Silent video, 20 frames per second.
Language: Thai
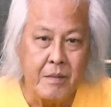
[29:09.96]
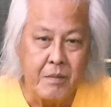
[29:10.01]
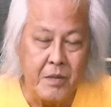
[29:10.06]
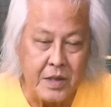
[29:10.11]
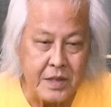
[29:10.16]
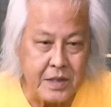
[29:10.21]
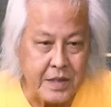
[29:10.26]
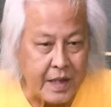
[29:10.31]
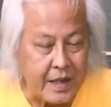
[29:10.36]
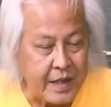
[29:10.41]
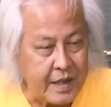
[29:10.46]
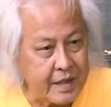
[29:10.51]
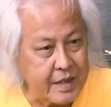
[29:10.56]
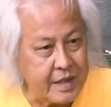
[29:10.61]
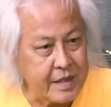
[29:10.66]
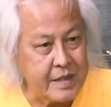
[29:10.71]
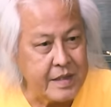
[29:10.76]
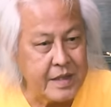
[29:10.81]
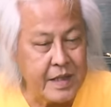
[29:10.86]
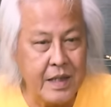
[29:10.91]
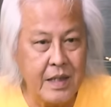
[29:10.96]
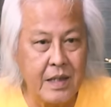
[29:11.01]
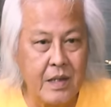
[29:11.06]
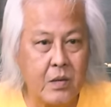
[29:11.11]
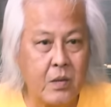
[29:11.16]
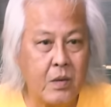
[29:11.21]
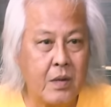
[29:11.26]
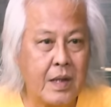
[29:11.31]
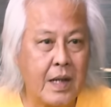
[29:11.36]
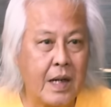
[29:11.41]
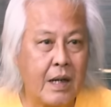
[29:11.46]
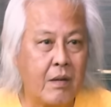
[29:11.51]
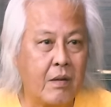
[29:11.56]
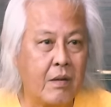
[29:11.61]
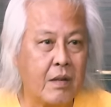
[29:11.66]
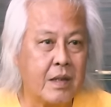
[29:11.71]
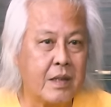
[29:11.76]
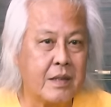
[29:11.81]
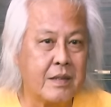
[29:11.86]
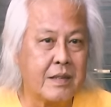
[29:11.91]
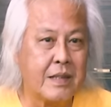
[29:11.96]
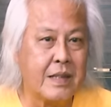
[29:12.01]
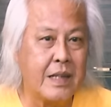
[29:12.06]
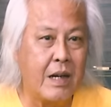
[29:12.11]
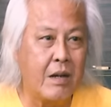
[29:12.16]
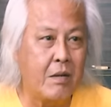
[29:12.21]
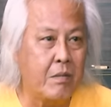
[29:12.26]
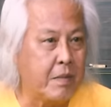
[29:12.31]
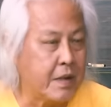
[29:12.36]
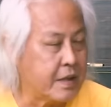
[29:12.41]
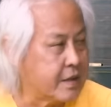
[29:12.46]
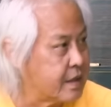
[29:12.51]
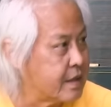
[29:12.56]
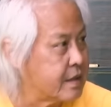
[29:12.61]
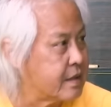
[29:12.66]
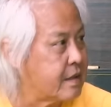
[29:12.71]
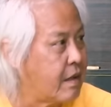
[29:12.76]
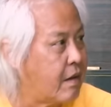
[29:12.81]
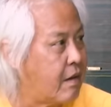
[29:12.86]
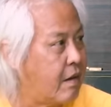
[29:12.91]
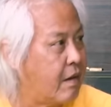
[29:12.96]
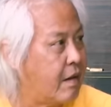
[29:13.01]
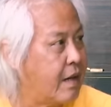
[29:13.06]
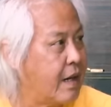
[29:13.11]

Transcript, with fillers: บริษัทเอเจนซี่รู้เข้าก็เข้ามาติดต่อ